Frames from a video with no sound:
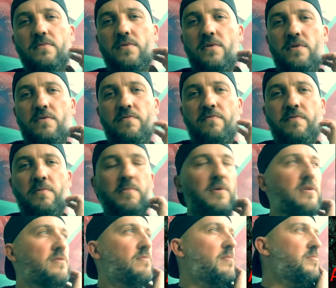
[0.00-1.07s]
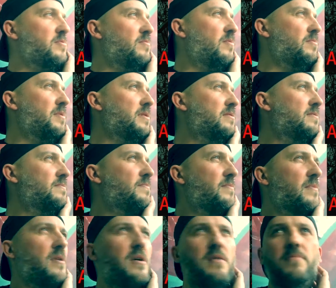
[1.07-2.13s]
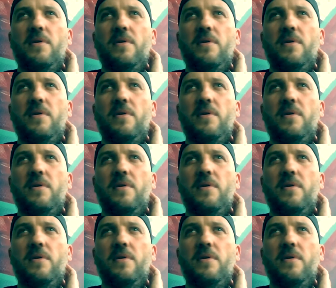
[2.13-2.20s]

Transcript: to nie są filmy na słabszy moment, ale